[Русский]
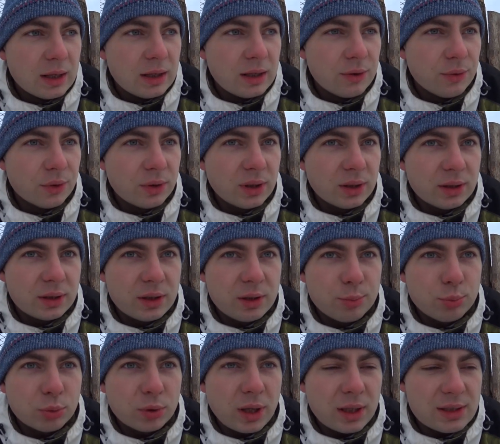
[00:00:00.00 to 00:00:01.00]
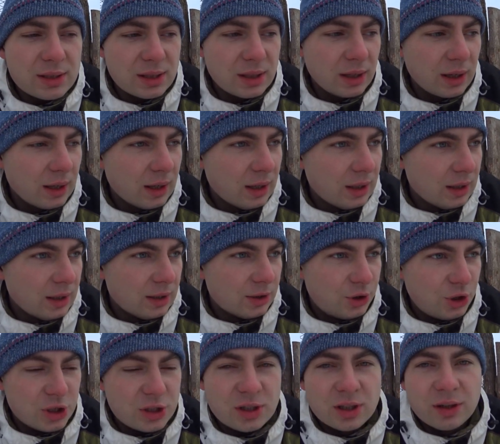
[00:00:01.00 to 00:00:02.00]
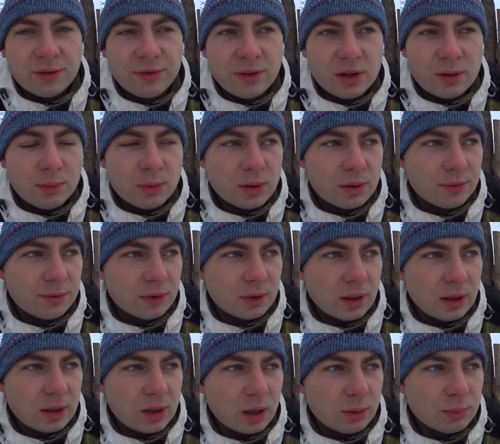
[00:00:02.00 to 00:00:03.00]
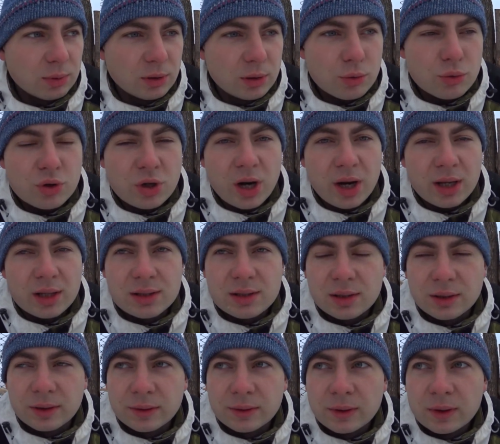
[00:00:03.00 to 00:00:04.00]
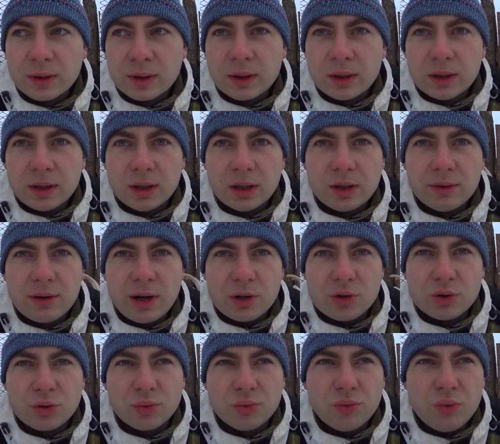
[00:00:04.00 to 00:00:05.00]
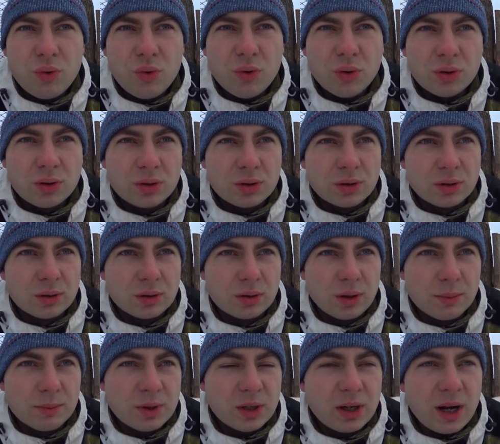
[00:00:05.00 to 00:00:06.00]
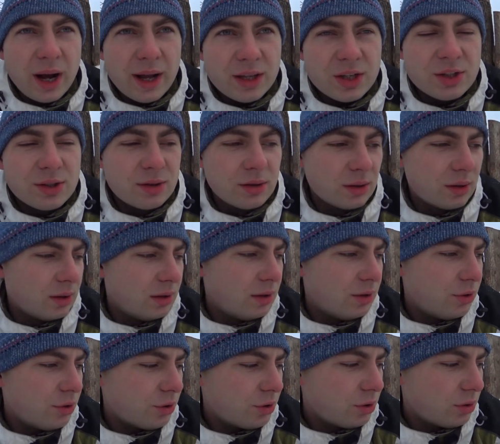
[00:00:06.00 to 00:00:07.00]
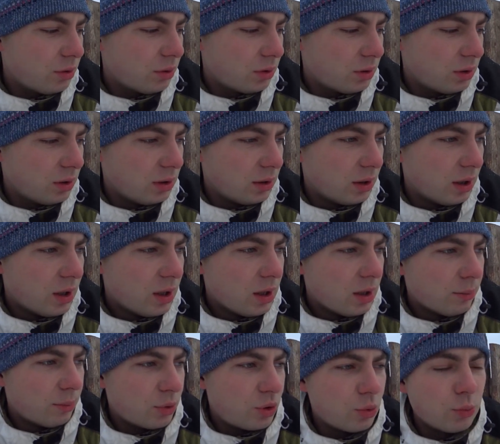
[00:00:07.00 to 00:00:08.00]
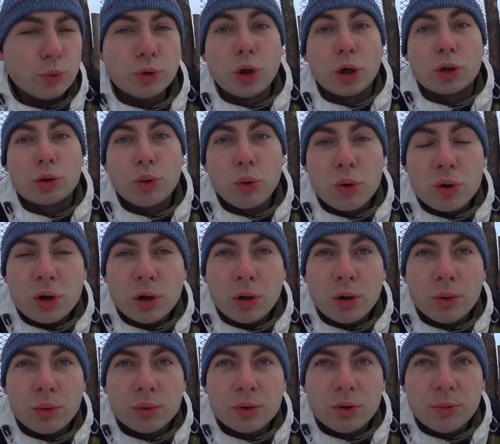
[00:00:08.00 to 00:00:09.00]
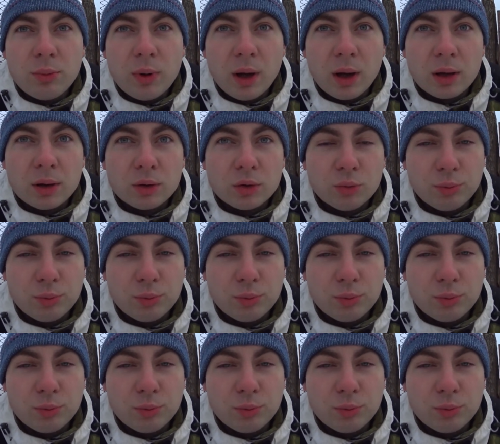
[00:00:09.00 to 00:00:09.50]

И вот эта репутация честных фермеров, она как бы нарушается и говорят, что вот, ты там некачественное или еще что-то, или почему так дорого у тебя?